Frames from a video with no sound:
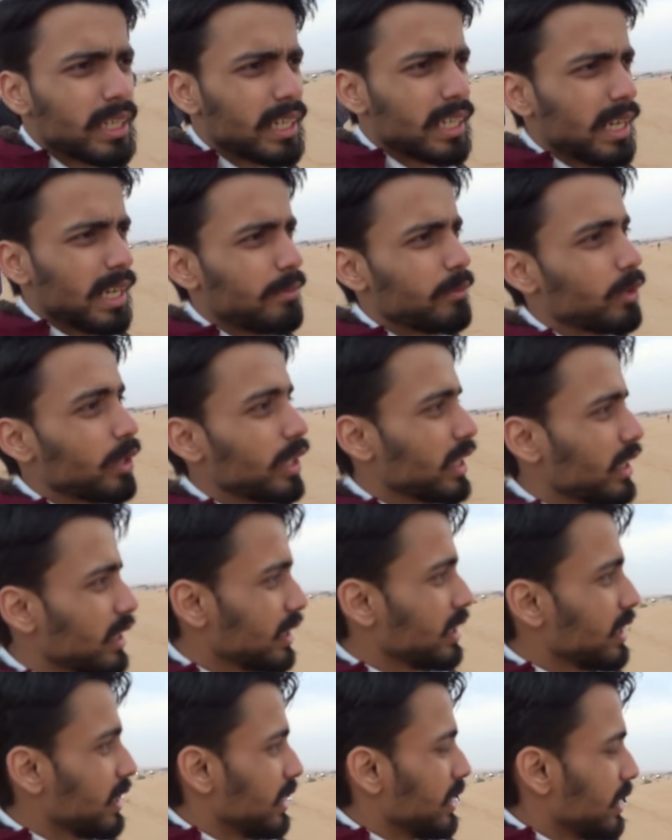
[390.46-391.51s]
का टाइम हो गया
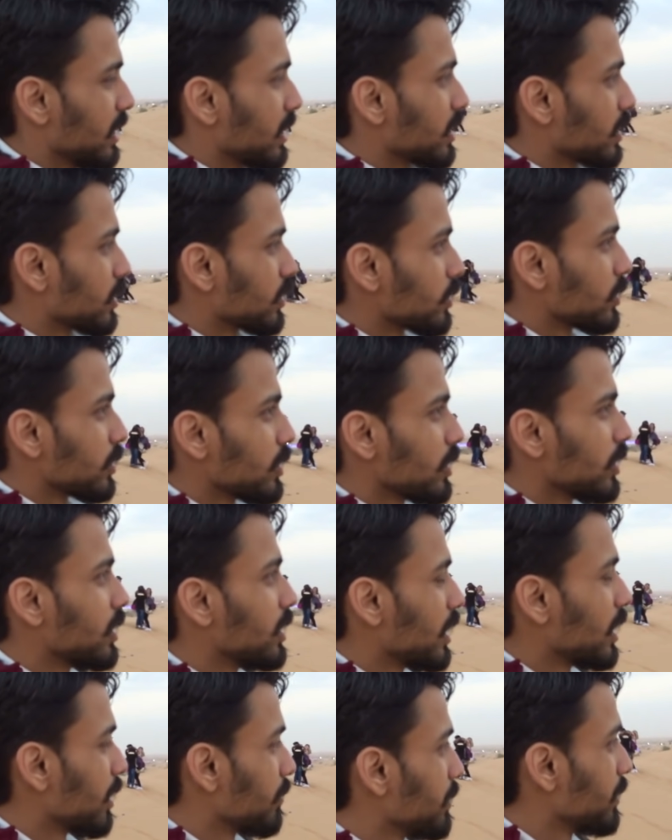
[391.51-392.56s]
तो
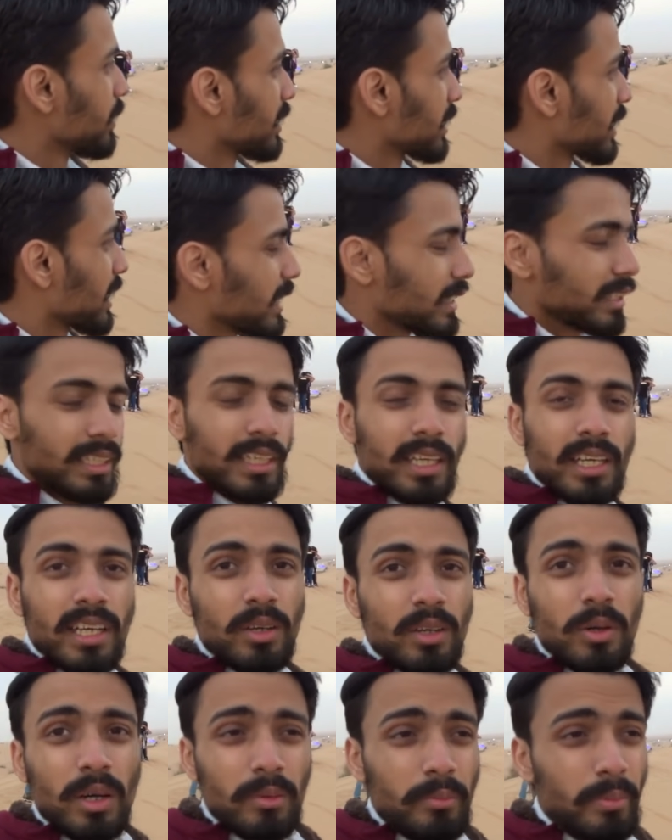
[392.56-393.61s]
अभी करते हैं
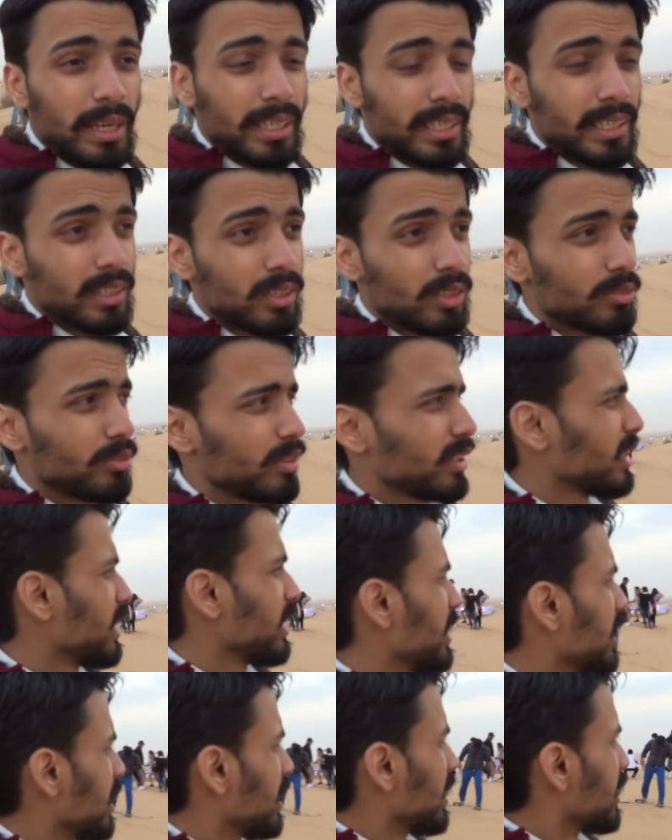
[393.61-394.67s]
वॉट बाइकिंग और फिर
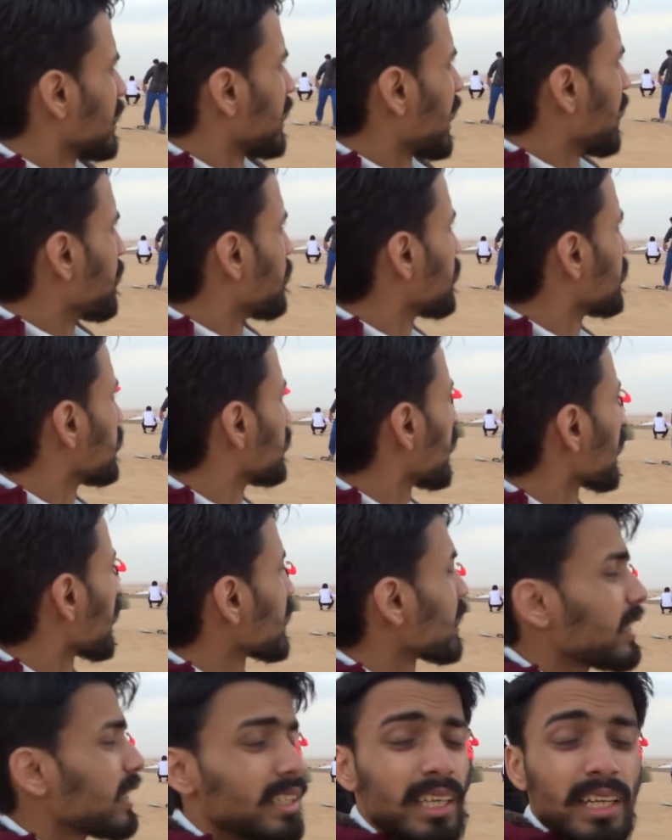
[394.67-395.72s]
टाइम अगर
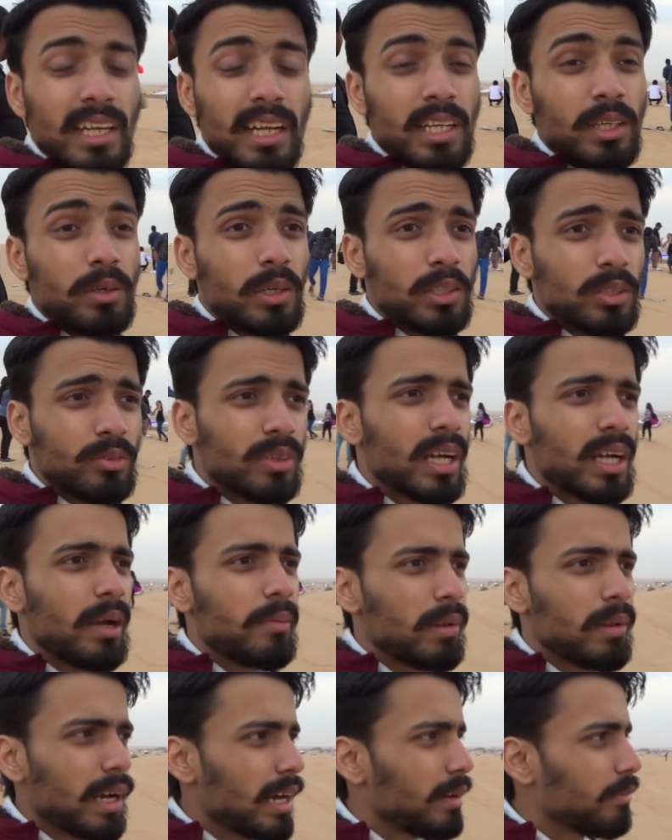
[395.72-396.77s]
अंधेरा नहीं हुआ तो फिर
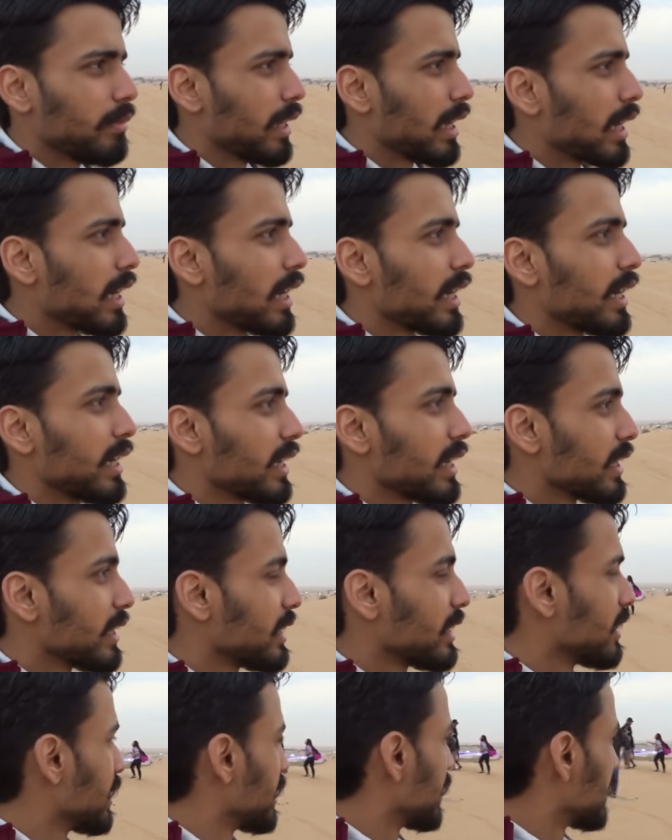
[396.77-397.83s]
कैमल राइड भी कर लेंगे
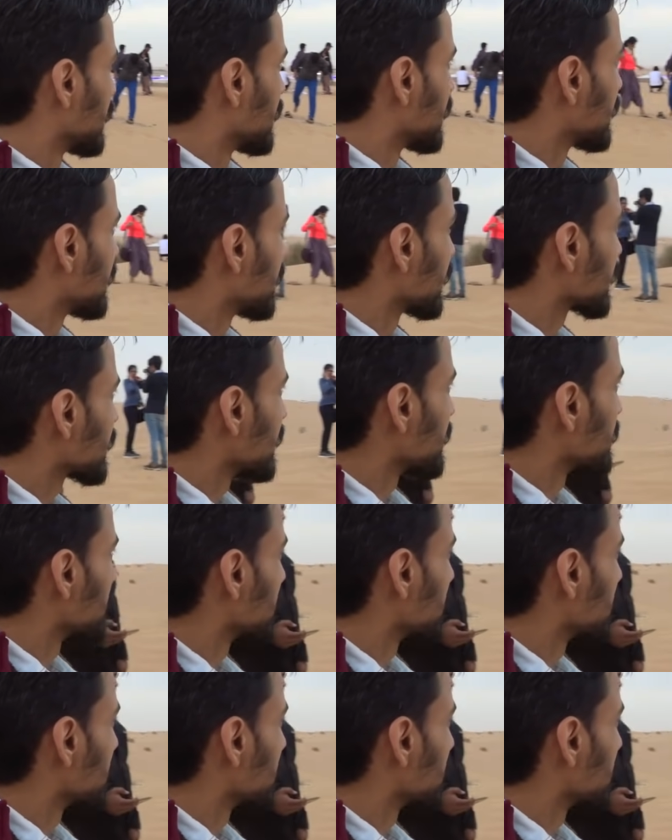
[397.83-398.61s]
देखते हैं